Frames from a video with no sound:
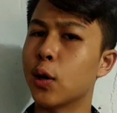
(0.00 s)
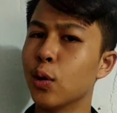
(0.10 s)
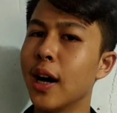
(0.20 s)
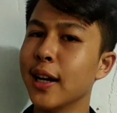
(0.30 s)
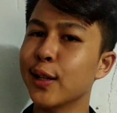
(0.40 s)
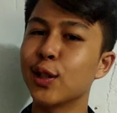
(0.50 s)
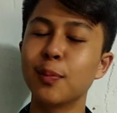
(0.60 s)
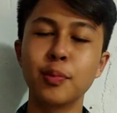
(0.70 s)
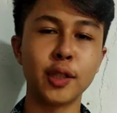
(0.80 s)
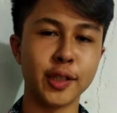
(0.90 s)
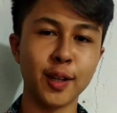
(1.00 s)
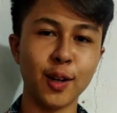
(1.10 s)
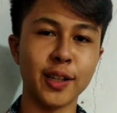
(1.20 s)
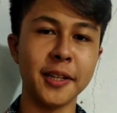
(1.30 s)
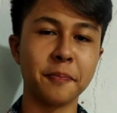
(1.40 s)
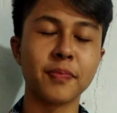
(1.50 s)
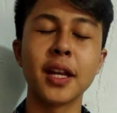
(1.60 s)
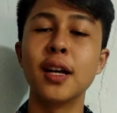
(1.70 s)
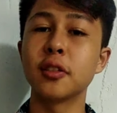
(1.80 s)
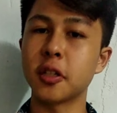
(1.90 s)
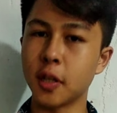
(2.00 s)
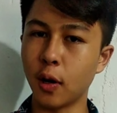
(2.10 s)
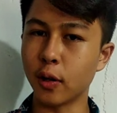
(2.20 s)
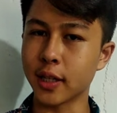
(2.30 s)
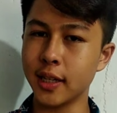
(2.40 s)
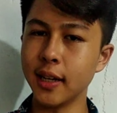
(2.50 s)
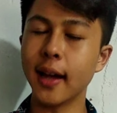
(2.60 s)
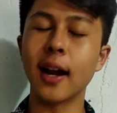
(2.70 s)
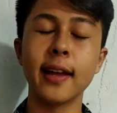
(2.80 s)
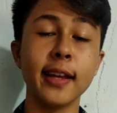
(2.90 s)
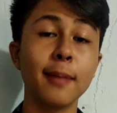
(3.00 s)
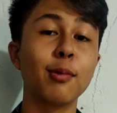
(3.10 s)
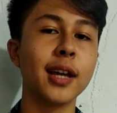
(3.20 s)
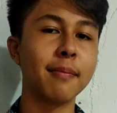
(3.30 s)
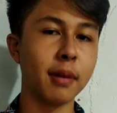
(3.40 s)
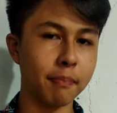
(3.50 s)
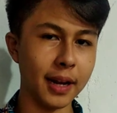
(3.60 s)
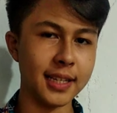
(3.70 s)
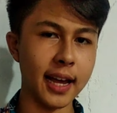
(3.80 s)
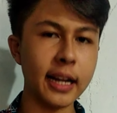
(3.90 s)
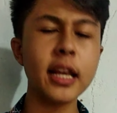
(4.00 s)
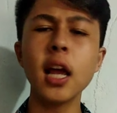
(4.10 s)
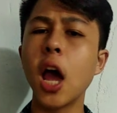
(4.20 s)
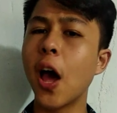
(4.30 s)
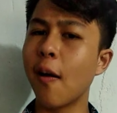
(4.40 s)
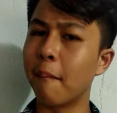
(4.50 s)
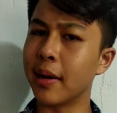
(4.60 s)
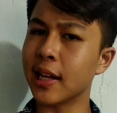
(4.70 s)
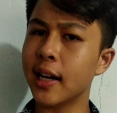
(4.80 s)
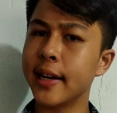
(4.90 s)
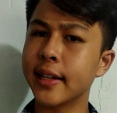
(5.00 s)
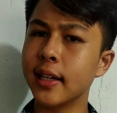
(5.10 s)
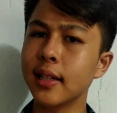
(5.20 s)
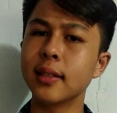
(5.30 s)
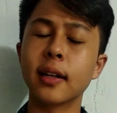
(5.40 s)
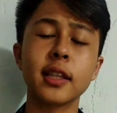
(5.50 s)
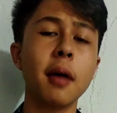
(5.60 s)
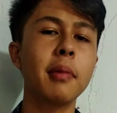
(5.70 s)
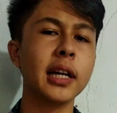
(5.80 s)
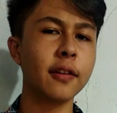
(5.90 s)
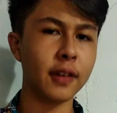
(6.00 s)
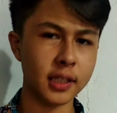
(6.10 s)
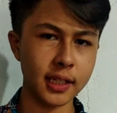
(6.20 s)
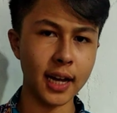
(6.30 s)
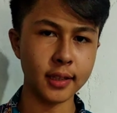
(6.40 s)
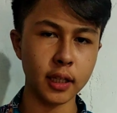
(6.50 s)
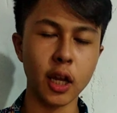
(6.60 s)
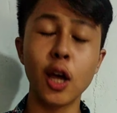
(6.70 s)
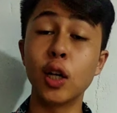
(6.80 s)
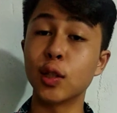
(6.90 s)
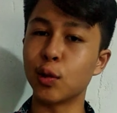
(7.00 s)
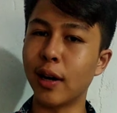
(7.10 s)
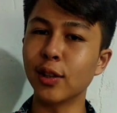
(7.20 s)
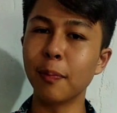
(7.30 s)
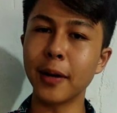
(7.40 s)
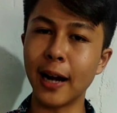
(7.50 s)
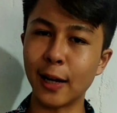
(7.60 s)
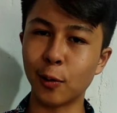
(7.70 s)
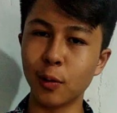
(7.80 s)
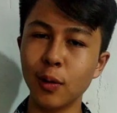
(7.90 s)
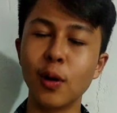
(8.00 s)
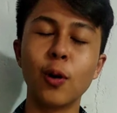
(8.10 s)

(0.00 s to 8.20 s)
Ruang lingkup sosiologi. Sosiologi adalah ilmu yang mempelajari, menyelidiki, serta menginvestigasi suatu perilaku,